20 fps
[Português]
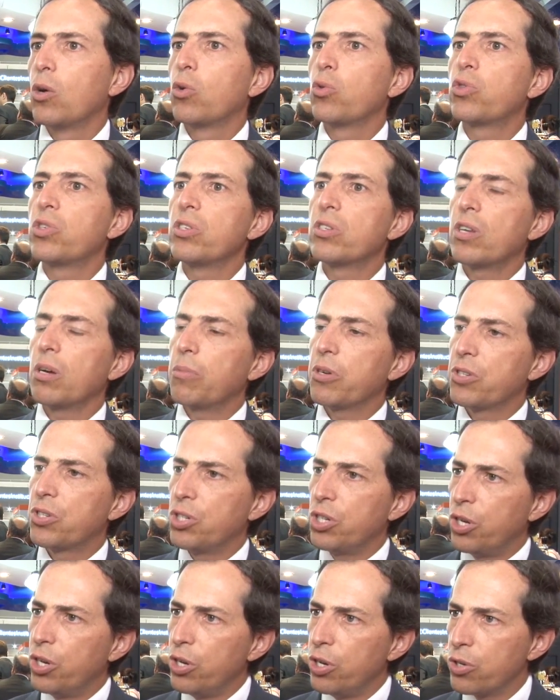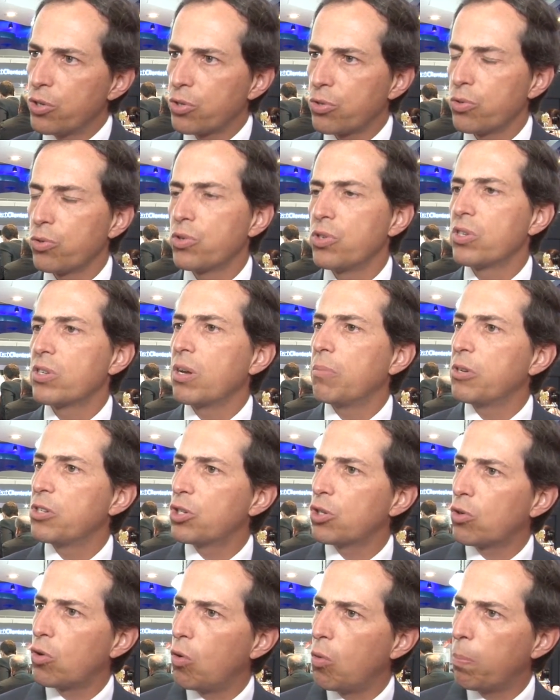os sistemas de risco, os
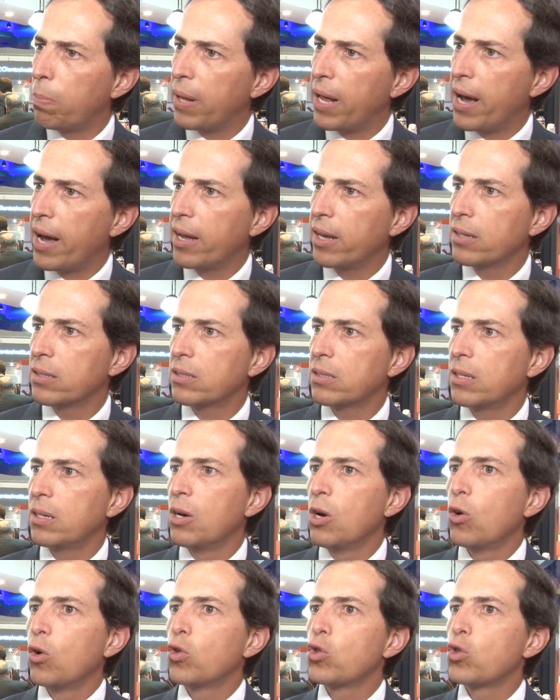sistemas de compliance,